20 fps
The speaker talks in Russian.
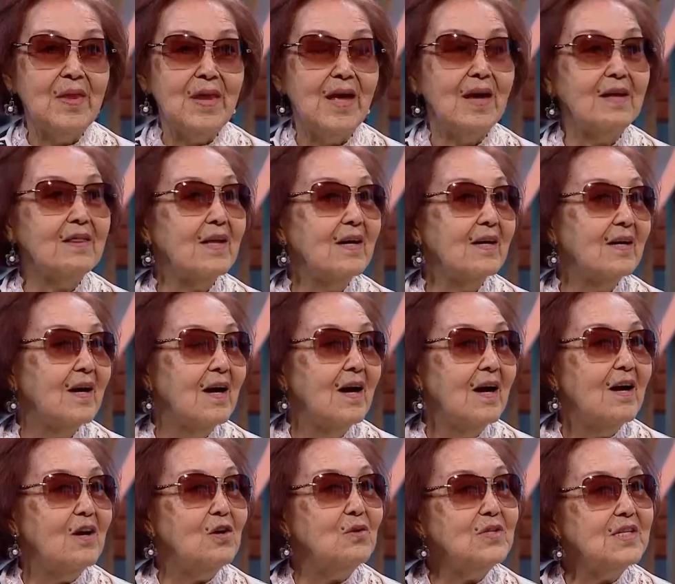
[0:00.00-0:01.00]
это
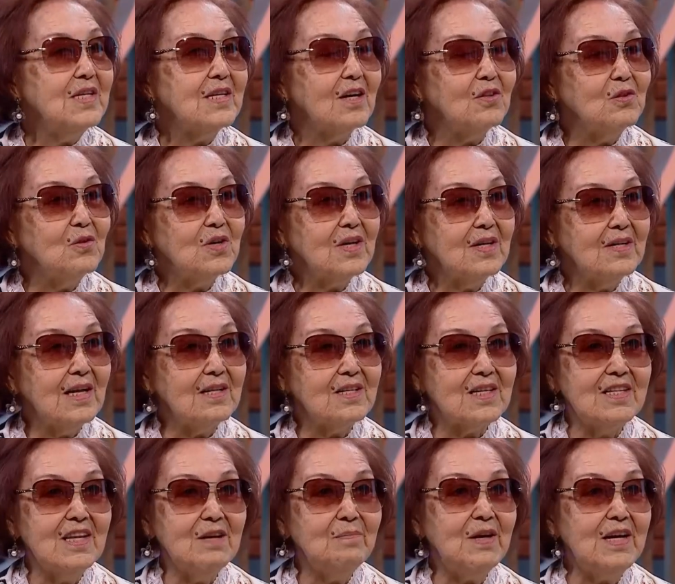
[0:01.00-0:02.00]
люди, которые
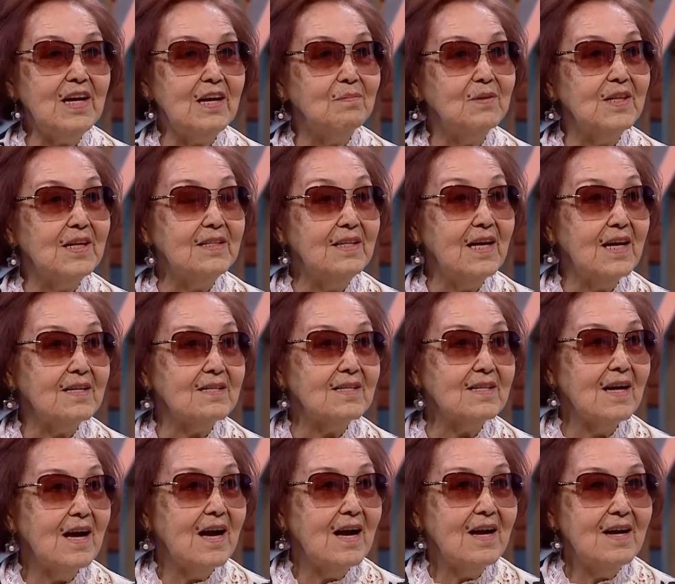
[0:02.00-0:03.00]
должны были обладать
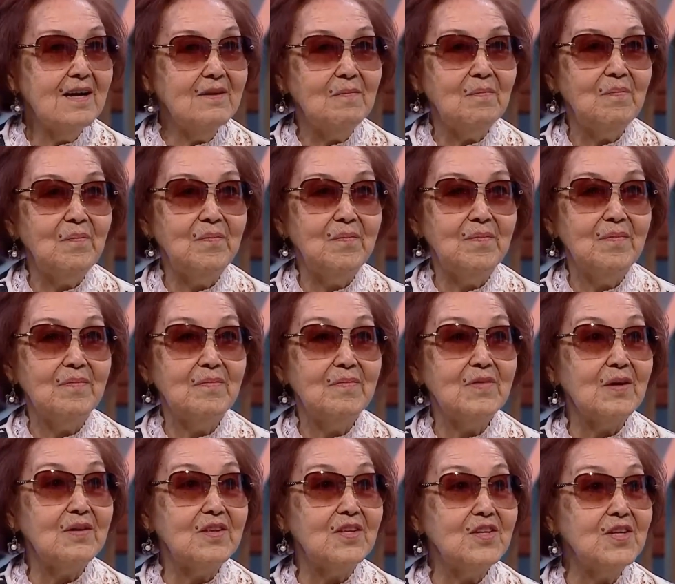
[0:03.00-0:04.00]

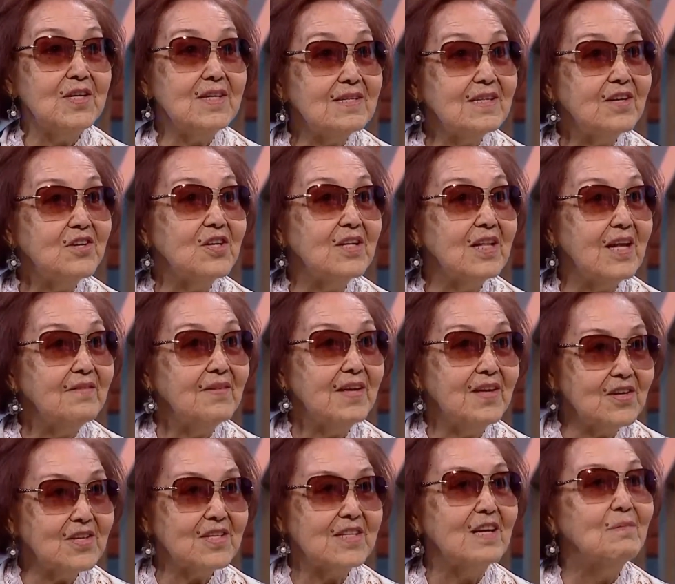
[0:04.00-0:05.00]
э, чисто
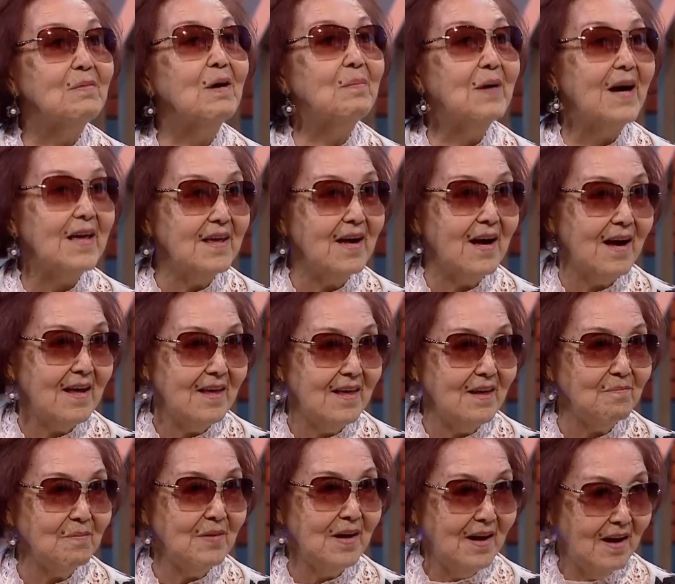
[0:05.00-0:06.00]
человеческим
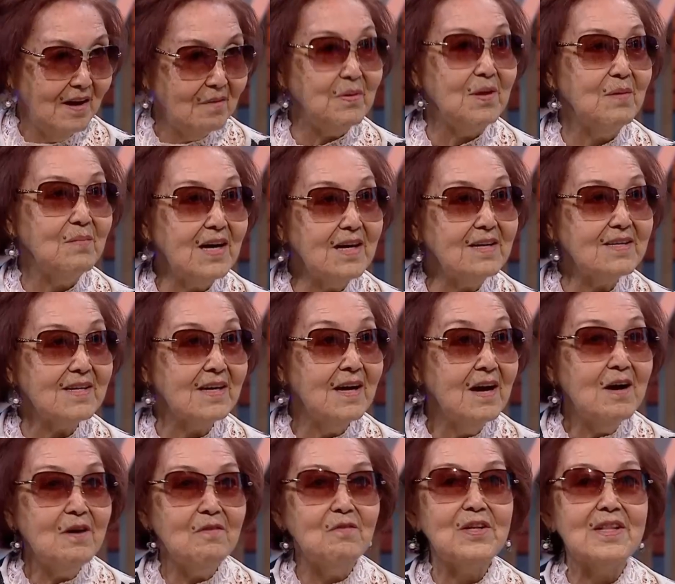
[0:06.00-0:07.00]
обаянием. Понимаете?
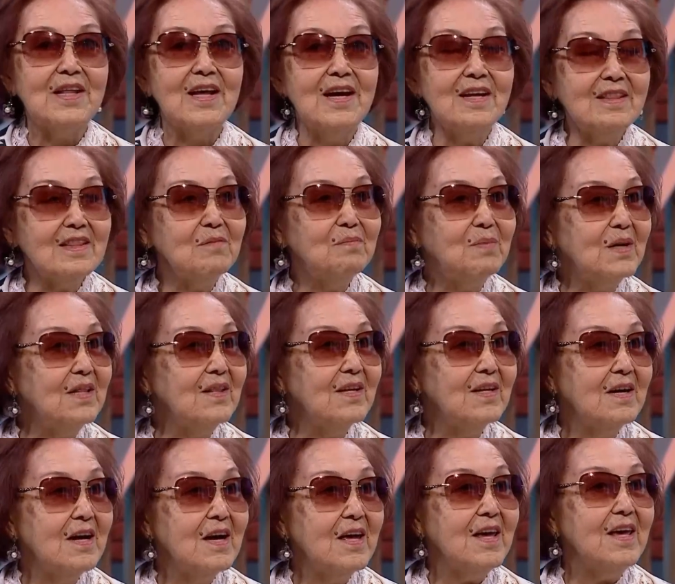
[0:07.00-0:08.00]
Вот это было
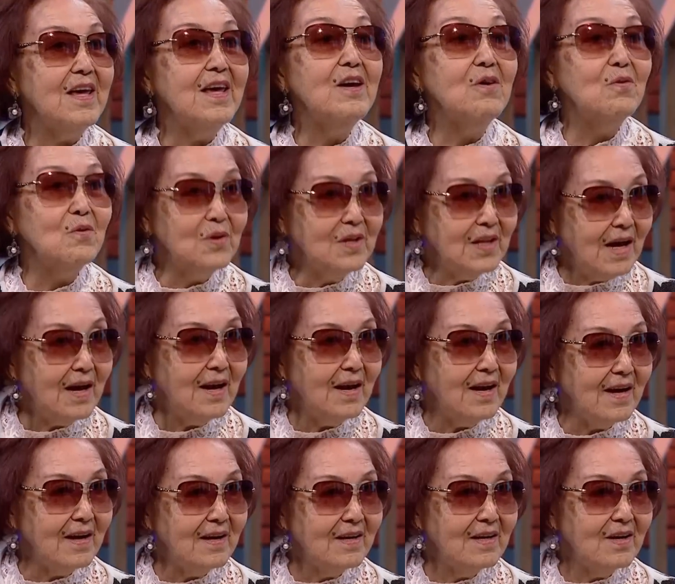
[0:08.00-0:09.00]
и у
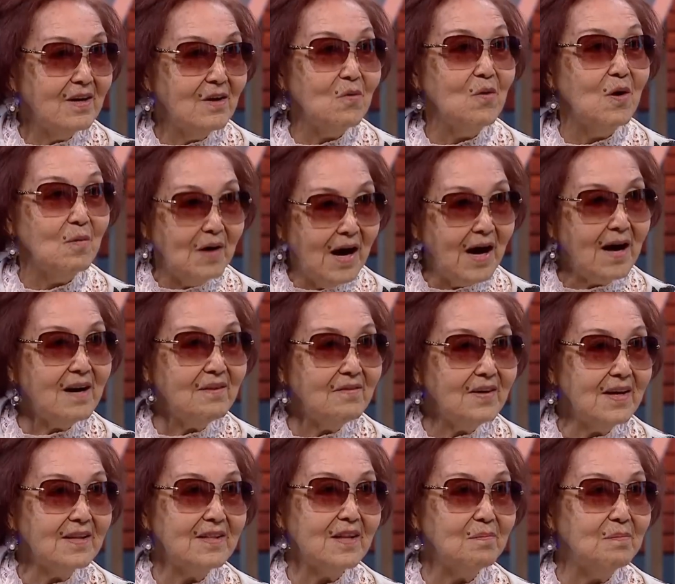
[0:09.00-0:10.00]
Нелли Омарова
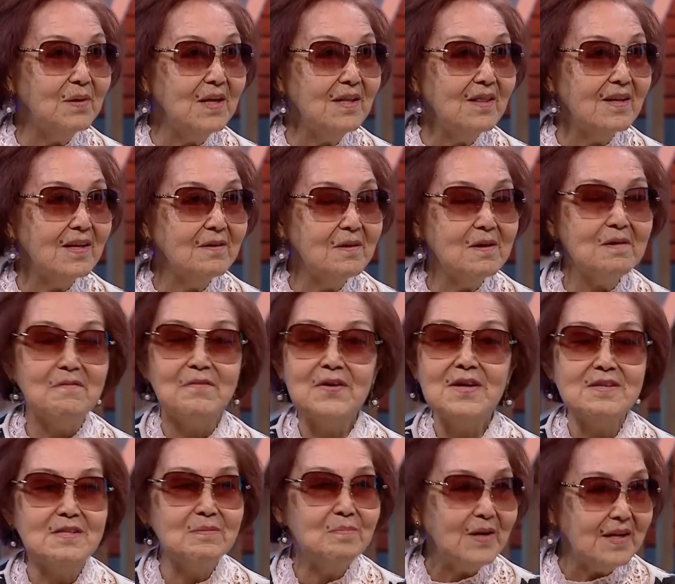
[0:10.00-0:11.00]
это было – в
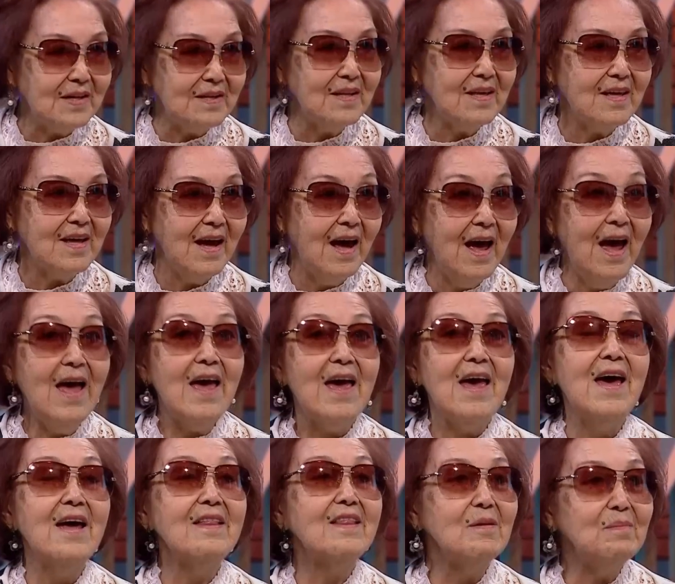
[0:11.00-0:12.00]
избытке. И
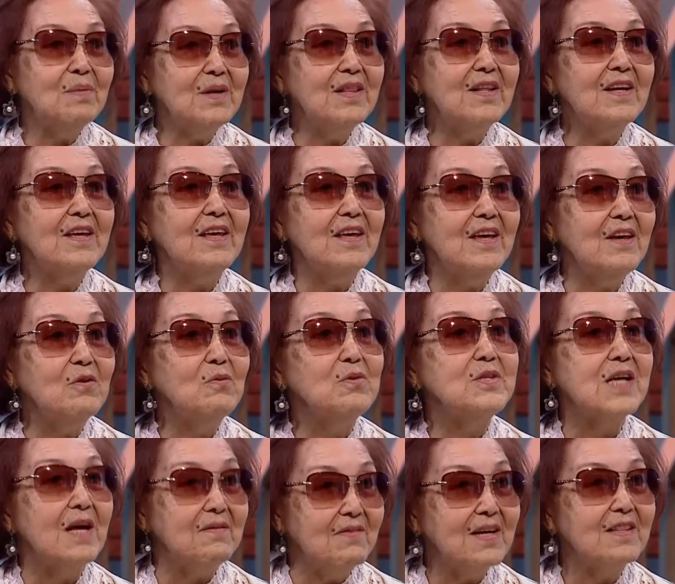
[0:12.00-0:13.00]
это было и у
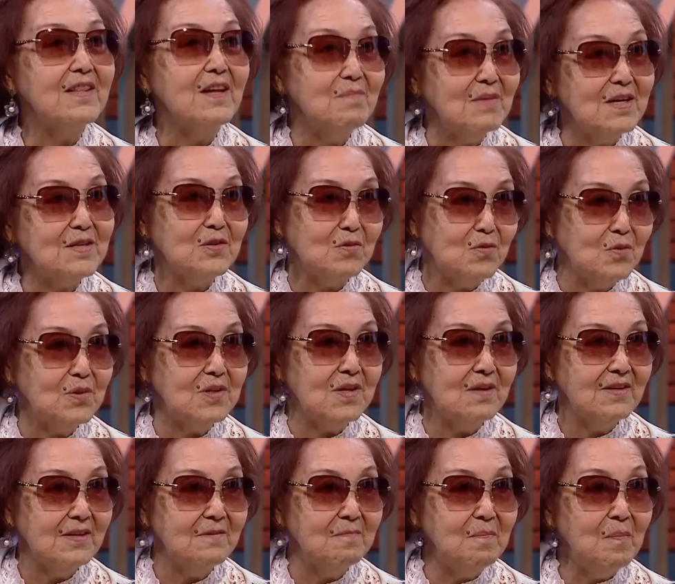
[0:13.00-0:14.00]
Совета
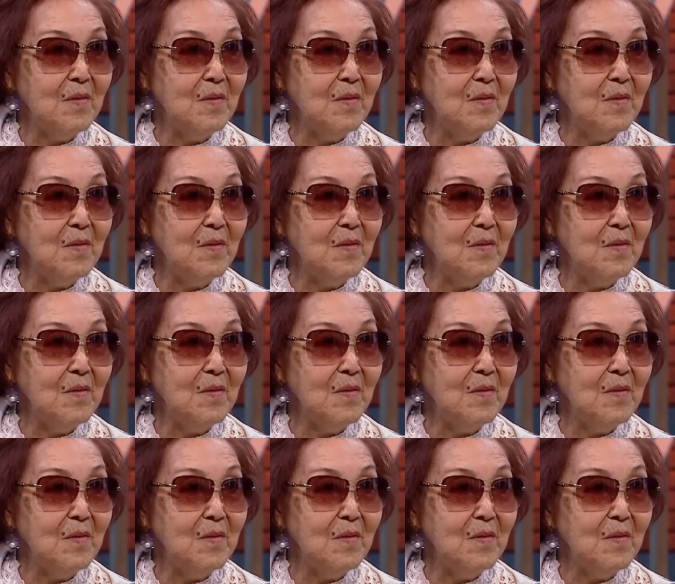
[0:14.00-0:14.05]
Мазгутова.